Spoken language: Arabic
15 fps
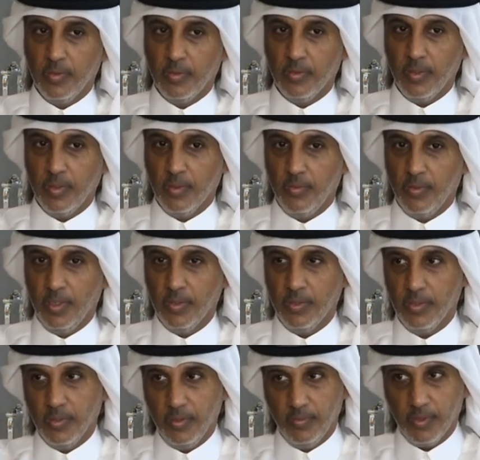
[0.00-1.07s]
تاريخ
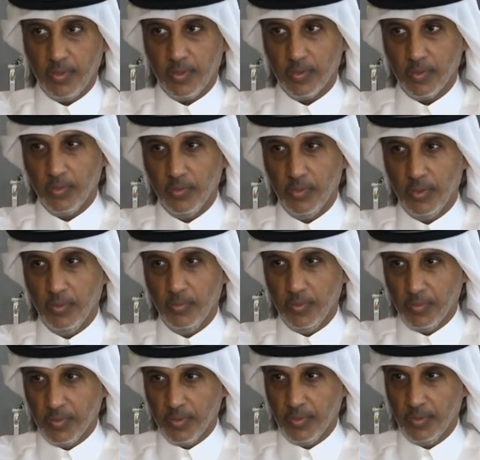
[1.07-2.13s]
محدد لفتره طويله
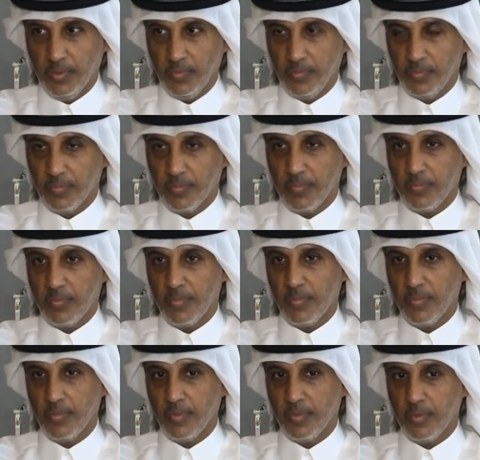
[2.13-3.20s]
ممكن
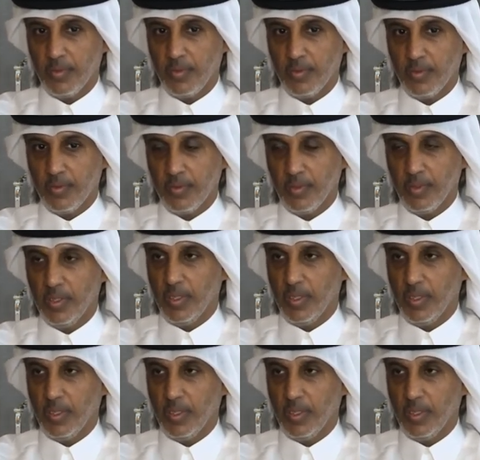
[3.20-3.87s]
نقدر